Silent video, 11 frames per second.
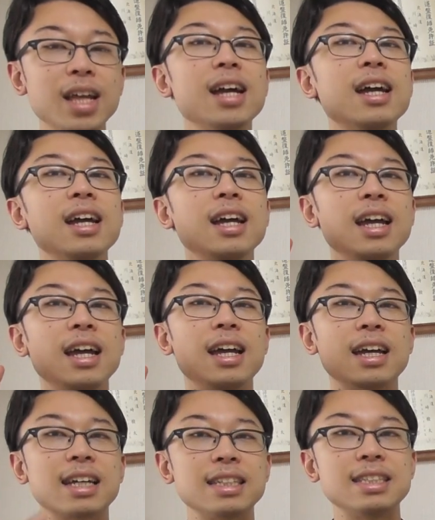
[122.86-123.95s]
で、
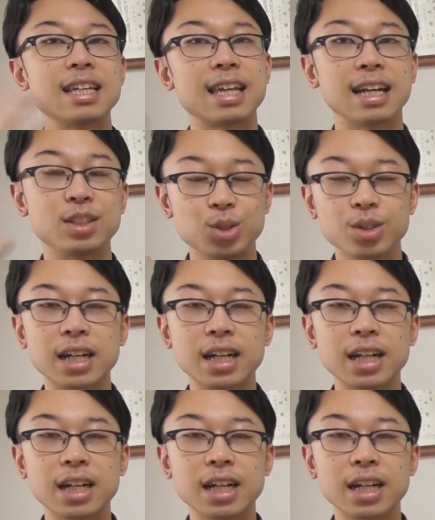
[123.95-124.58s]
えー、血液が循